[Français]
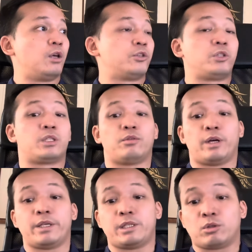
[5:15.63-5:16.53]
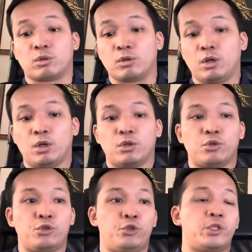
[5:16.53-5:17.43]
Ce qui est vrai, c'est que
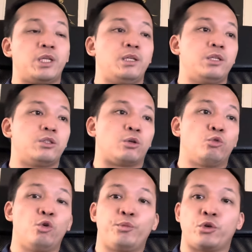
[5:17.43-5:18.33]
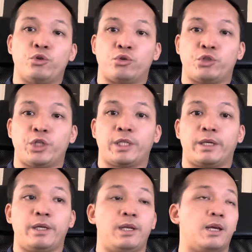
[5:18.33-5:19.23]
j'utilise un groupe que j'ai
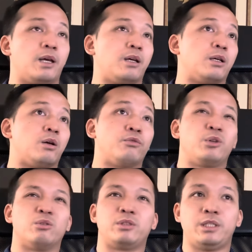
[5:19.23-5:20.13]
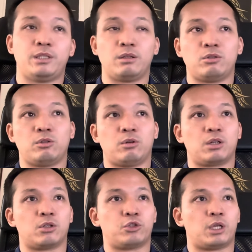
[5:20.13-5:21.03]
créé il y a environ 10 ans, je crois,
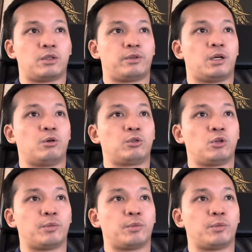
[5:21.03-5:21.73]
quand je suis arrivé à Hong Kong,